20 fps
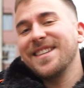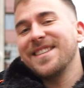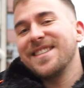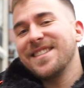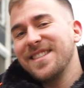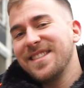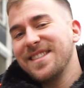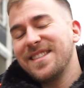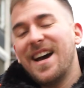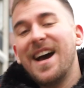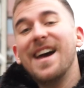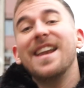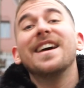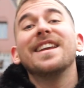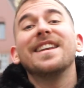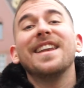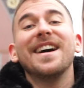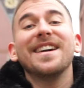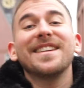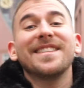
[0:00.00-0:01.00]
dass es in
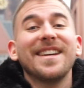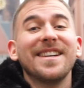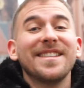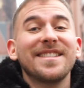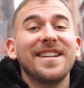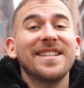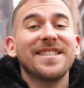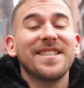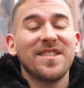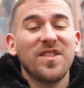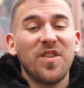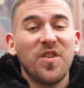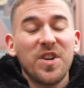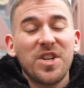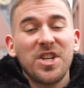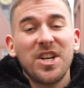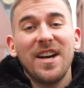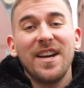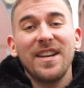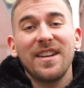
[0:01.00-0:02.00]
Thailand leichter ist als in
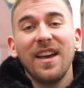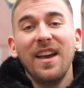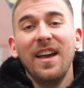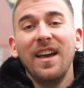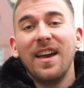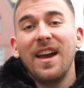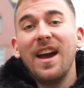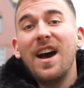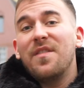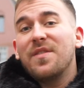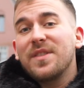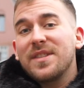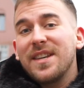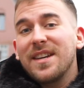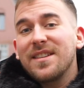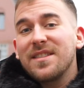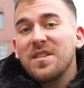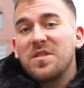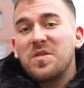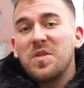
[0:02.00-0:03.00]
Deutschland. Ja, aber das
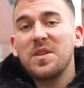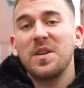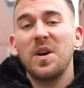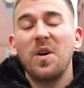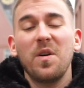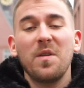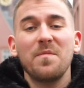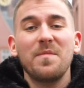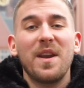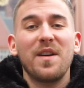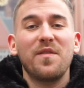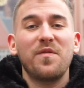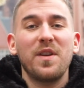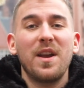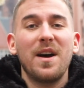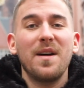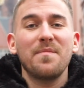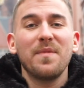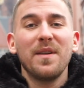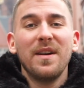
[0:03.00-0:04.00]
hängt natürlich auch immer davon
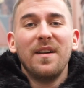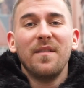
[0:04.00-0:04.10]
ab,